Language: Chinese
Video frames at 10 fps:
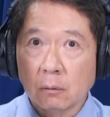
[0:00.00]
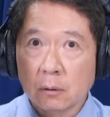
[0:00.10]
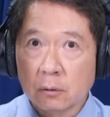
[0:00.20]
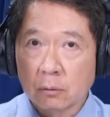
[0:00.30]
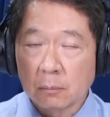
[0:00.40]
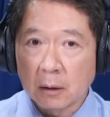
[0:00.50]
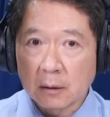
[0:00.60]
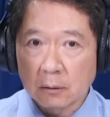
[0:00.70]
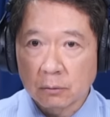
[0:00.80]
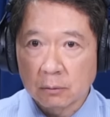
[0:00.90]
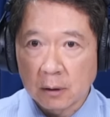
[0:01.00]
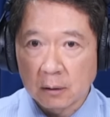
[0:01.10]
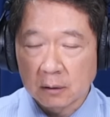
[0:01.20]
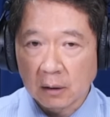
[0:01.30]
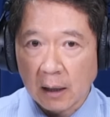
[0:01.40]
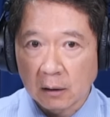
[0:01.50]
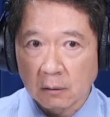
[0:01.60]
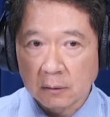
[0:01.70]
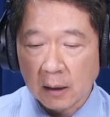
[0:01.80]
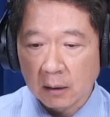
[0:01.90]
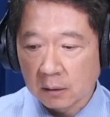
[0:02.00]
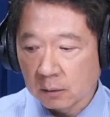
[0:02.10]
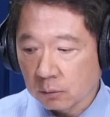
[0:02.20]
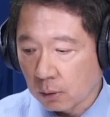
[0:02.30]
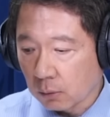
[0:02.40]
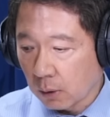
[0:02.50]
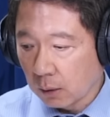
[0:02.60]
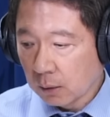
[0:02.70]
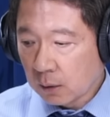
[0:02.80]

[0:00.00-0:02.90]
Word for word: 或者说美债出现了大逃杀的一个状况